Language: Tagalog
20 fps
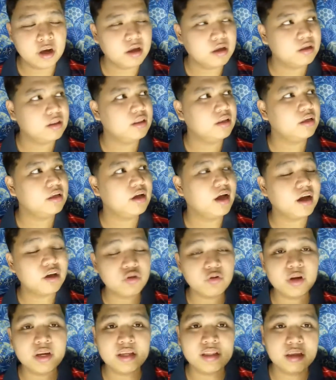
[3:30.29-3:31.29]
Ay,
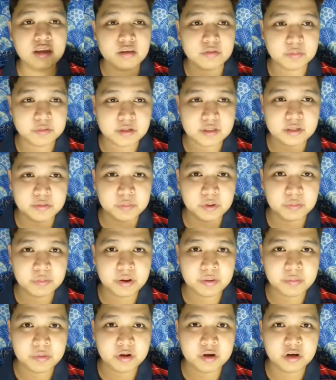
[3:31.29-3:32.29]
actually hindi siya si pa
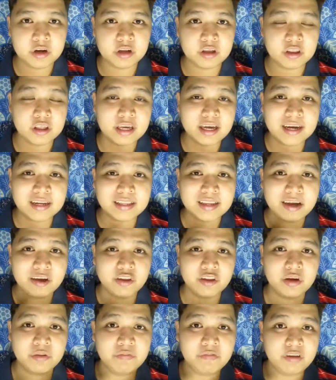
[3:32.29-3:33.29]
baby girl. Siya yata
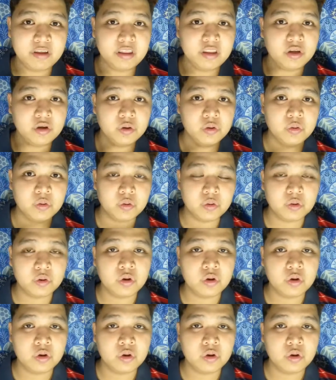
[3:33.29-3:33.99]
yung nag-video.